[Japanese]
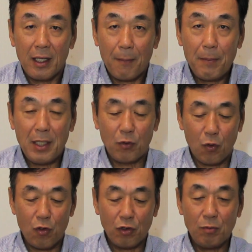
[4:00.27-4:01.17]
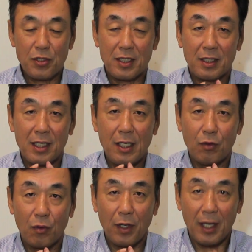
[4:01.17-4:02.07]
やっぱり道具もしっか
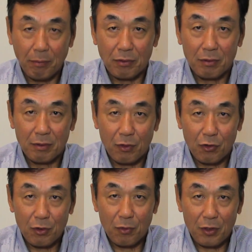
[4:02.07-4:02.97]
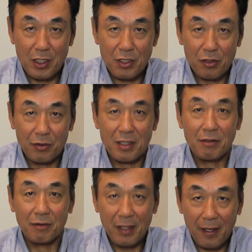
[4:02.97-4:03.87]
りと選ぶっていうこともこれ必要で
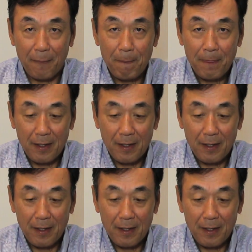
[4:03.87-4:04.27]
すので、